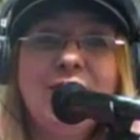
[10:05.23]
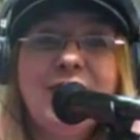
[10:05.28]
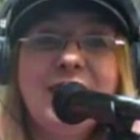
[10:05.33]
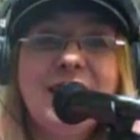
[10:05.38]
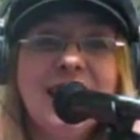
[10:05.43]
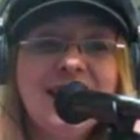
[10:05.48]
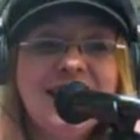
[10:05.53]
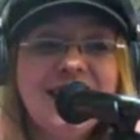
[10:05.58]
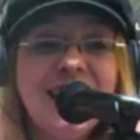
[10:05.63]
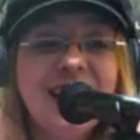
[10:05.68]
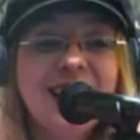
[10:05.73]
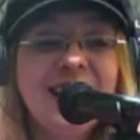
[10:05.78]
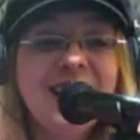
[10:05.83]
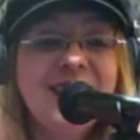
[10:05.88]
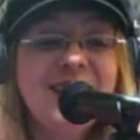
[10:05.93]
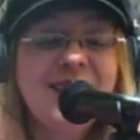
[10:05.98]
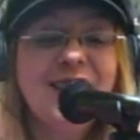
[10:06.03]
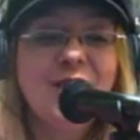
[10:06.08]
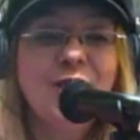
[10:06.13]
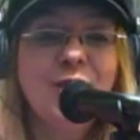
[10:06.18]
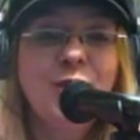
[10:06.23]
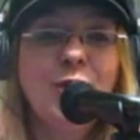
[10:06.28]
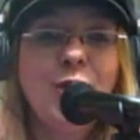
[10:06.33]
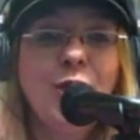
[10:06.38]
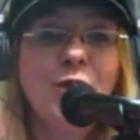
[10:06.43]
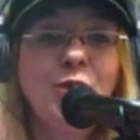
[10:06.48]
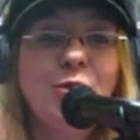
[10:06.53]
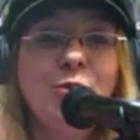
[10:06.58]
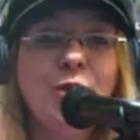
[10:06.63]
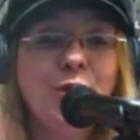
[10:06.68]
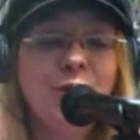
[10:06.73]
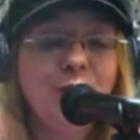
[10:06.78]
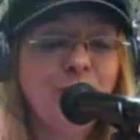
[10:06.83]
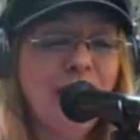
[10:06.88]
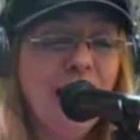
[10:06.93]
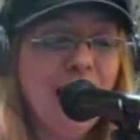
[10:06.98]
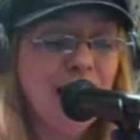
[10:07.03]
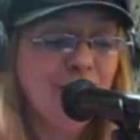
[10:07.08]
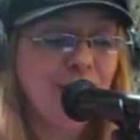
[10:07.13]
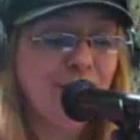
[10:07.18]
Você está deixando todo
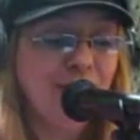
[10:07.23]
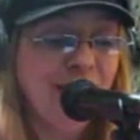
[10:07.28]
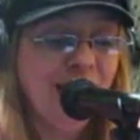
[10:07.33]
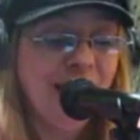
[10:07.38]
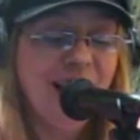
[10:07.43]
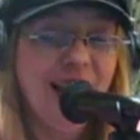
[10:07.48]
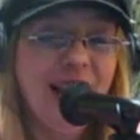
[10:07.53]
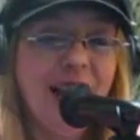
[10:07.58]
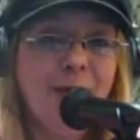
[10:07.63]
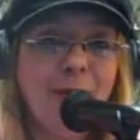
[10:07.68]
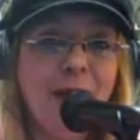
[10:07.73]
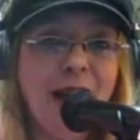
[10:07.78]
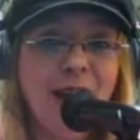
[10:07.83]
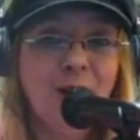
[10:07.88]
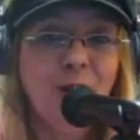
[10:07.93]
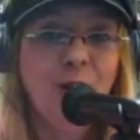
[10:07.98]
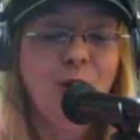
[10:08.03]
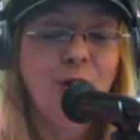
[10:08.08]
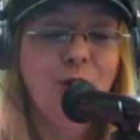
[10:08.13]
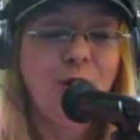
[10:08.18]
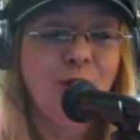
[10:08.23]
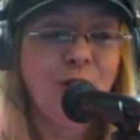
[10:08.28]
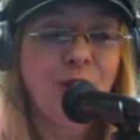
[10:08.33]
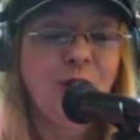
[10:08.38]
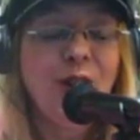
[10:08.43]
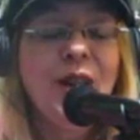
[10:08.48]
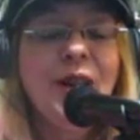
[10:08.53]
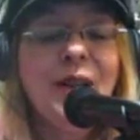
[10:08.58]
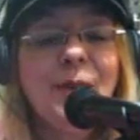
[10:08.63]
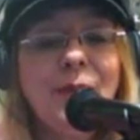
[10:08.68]
mundo na fila, maluco,